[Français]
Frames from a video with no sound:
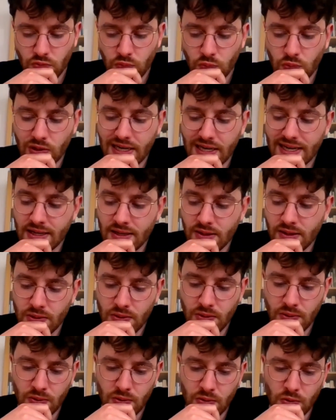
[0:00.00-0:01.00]
Donc là,
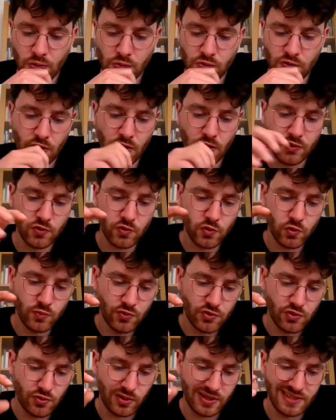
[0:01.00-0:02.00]
euh, l'auteur
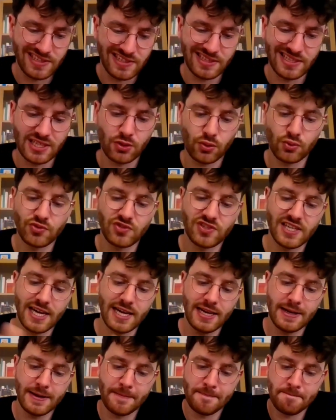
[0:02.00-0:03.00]
zoome sur les années
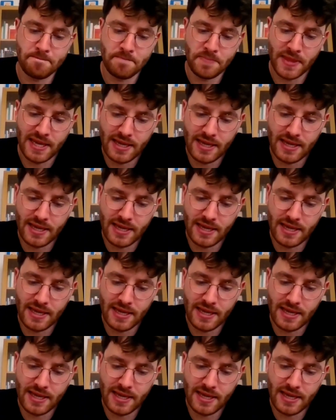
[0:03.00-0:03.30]
cruciales